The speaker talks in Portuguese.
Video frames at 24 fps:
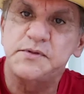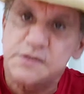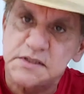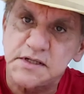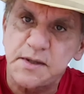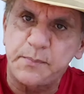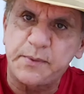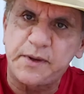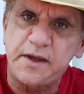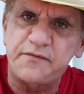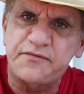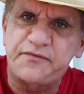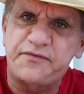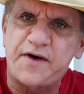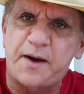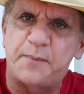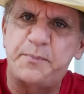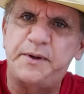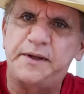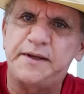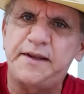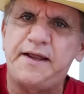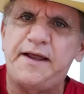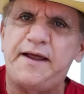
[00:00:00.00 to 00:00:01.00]
Você sabe o que é
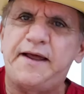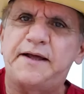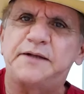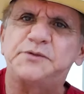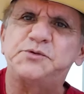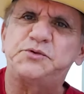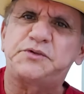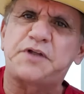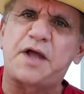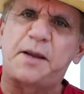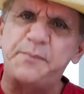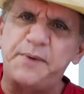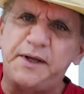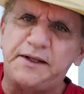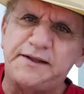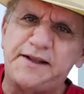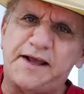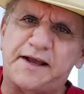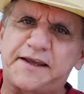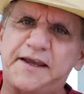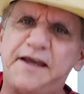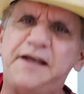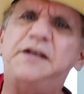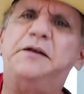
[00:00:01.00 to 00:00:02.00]
farpa, né? É justamente
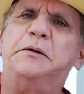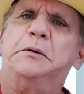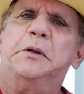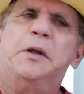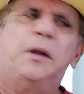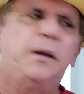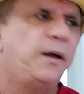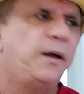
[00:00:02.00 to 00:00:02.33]
aquele